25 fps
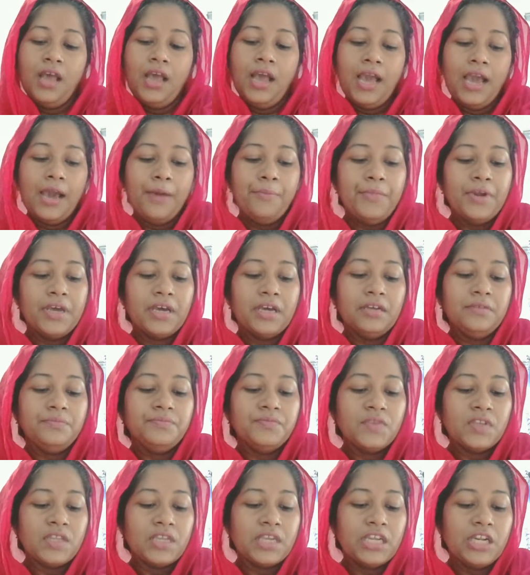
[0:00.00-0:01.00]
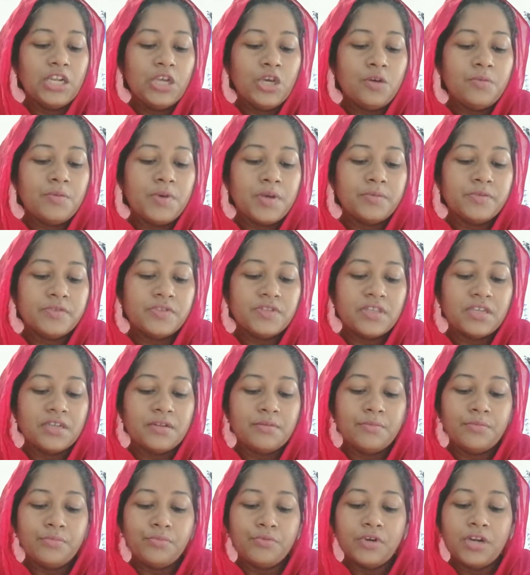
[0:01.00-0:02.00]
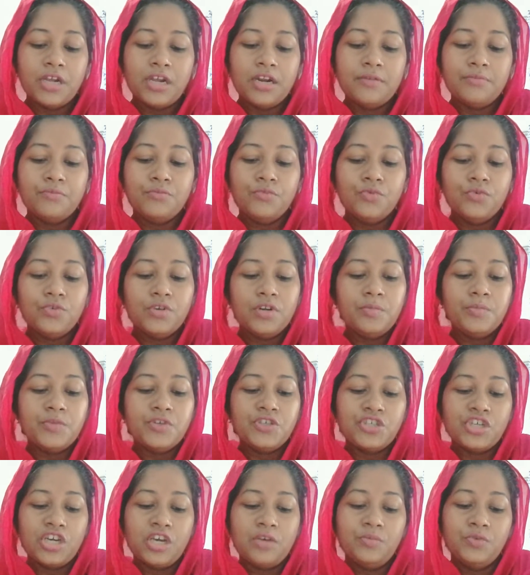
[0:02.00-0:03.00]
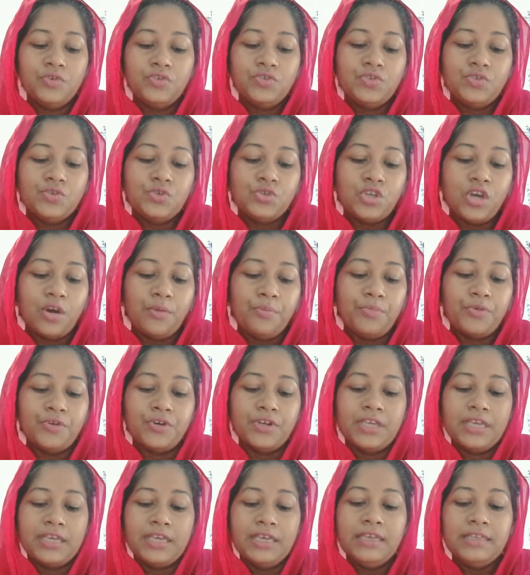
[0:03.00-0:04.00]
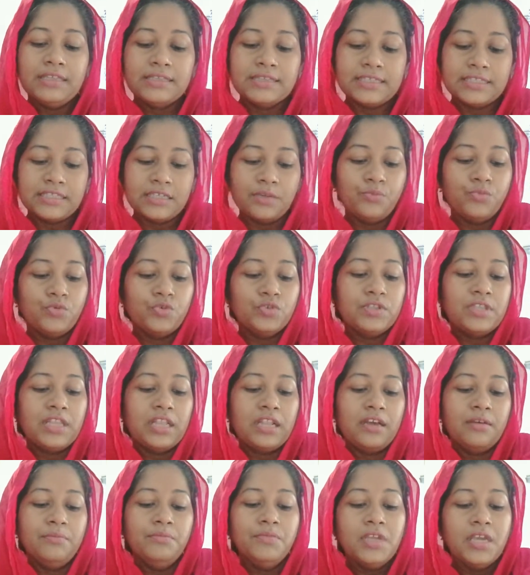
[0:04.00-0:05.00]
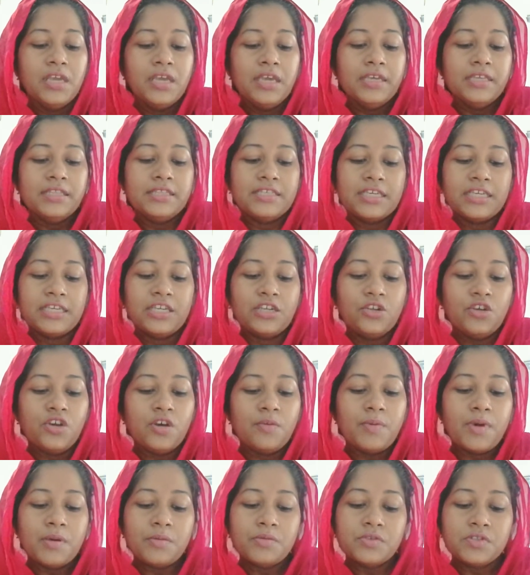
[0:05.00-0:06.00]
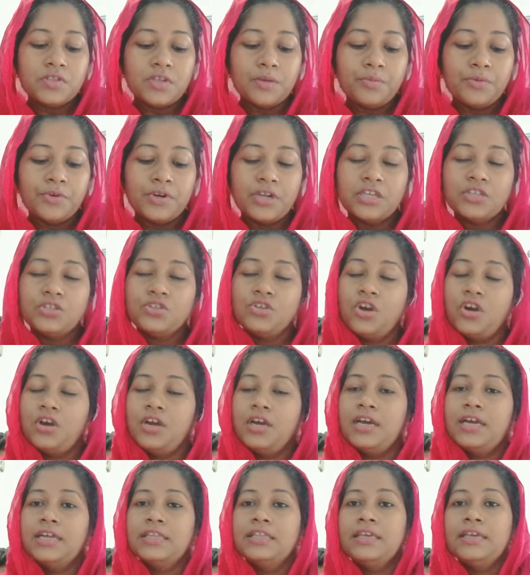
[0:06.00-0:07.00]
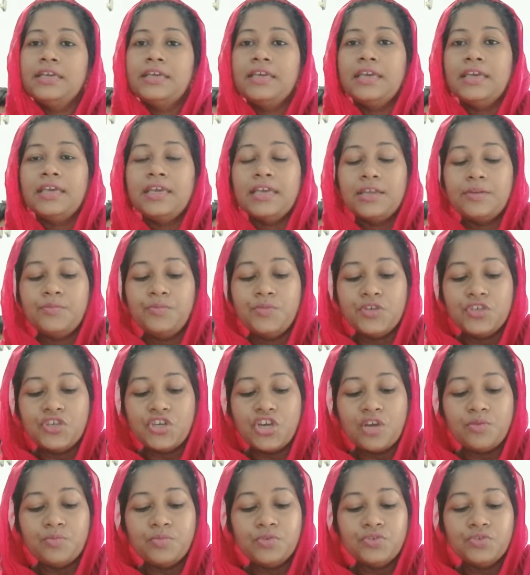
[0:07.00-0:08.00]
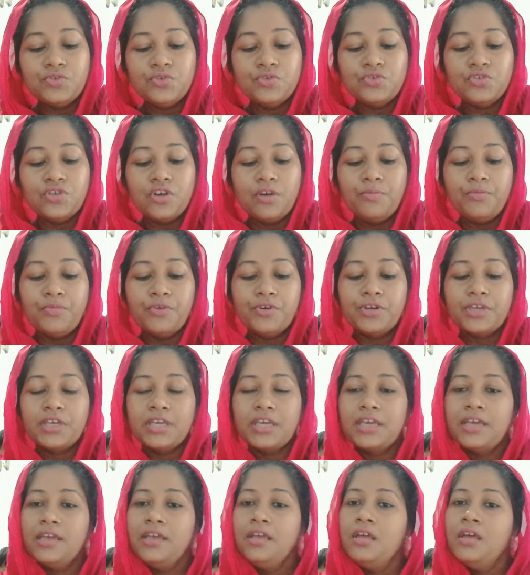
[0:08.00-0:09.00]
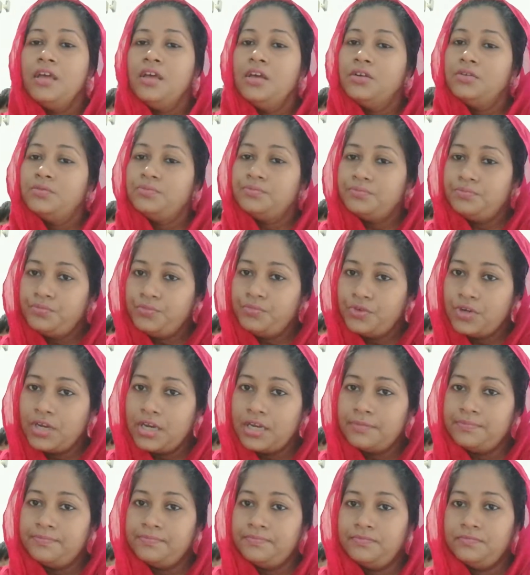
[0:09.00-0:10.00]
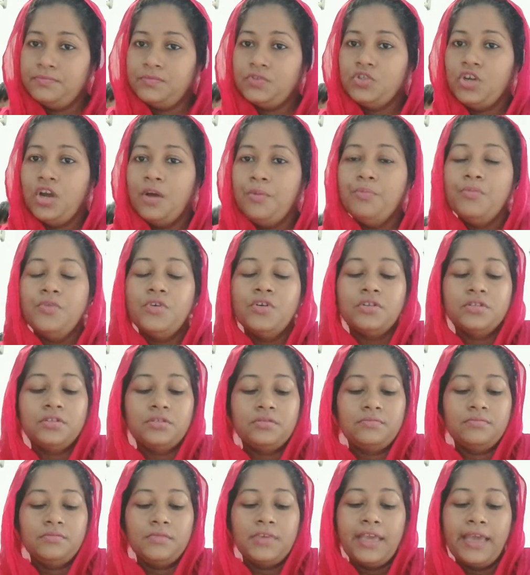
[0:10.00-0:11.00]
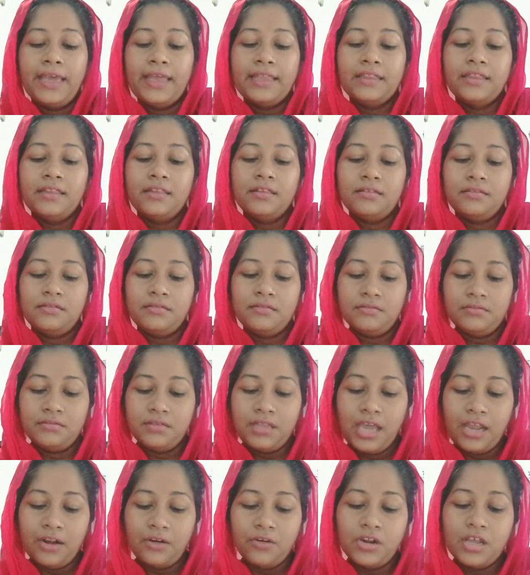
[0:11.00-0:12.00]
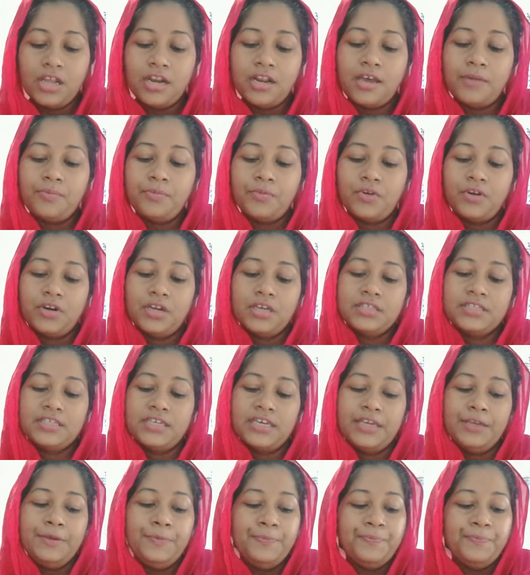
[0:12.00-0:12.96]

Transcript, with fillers: আমরা গৃহ ব্যবস্থাপনার মূল বিষয়বস্তু সম্পর্কে যেটা বুঝলাম যে গৃহ ব্যবস্থাপনার সংজ্ঞা থেকে এর বিষয়বস্তু সম্পর্কে পুরা সম্যক জ্ঞান ধারণা লাভ করা যায়